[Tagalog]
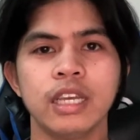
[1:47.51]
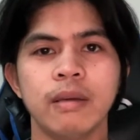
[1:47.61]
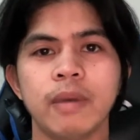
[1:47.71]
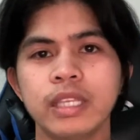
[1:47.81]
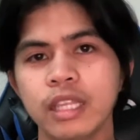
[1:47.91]

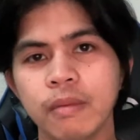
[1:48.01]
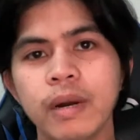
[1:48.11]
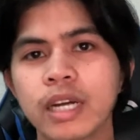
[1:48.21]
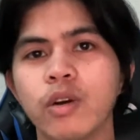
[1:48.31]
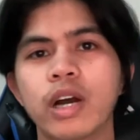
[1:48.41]

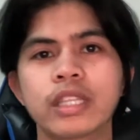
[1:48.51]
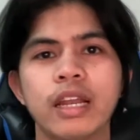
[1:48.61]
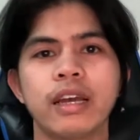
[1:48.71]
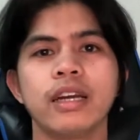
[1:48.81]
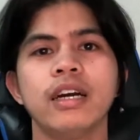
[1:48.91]
maninibago ka
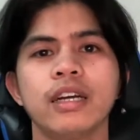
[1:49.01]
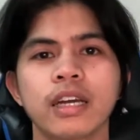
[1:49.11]
talaga.